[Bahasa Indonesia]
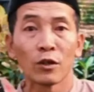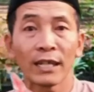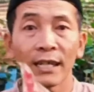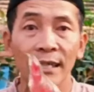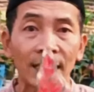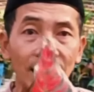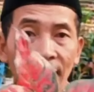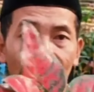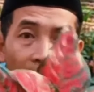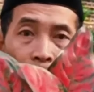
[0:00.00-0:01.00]
rimbun ini isi
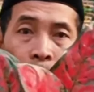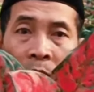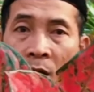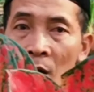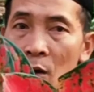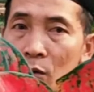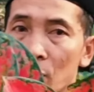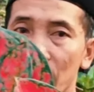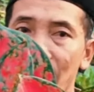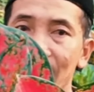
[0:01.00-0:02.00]
tiga
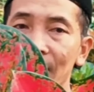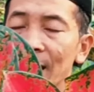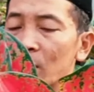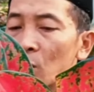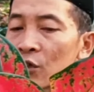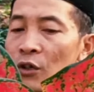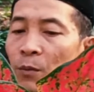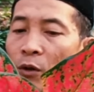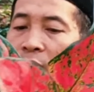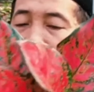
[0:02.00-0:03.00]
untuk yang ini 75.000